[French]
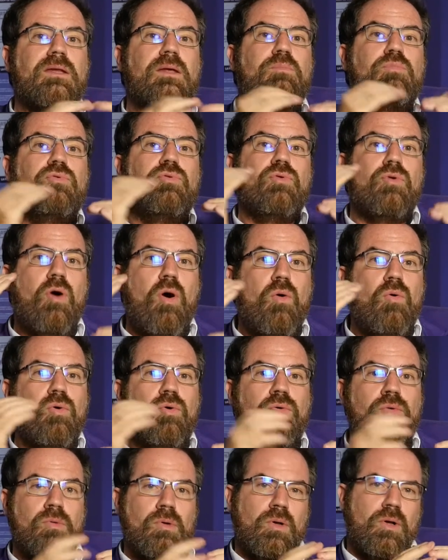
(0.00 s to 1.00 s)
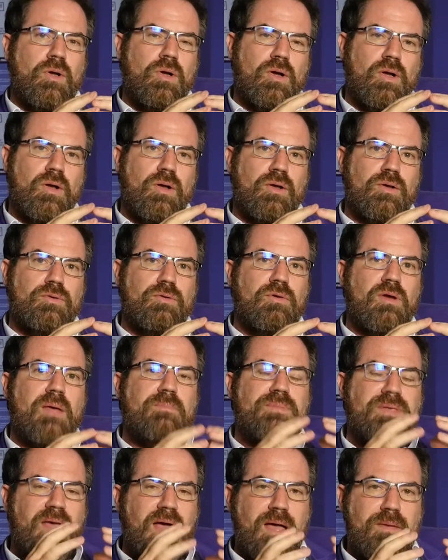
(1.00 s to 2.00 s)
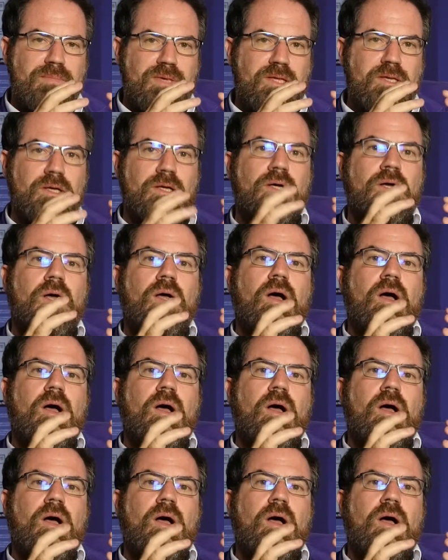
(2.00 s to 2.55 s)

n'est plus en haut de la pyramide.